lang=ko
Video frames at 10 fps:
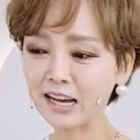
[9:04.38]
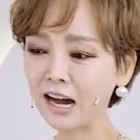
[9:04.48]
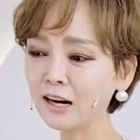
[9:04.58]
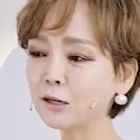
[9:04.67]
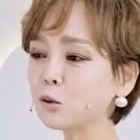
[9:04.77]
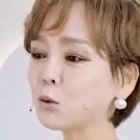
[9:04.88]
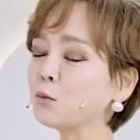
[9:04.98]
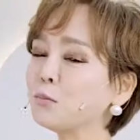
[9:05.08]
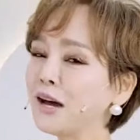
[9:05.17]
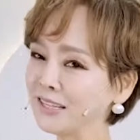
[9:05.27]
가을을
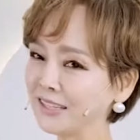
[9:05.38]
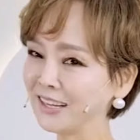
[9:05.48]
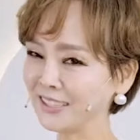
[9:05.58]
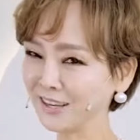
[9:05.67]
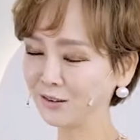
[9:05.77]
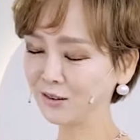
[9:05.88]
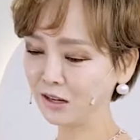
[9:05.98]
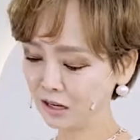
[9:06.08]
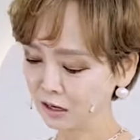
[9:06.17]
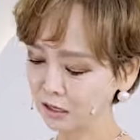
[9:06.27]
조금 빨리 타세요. 그쵸.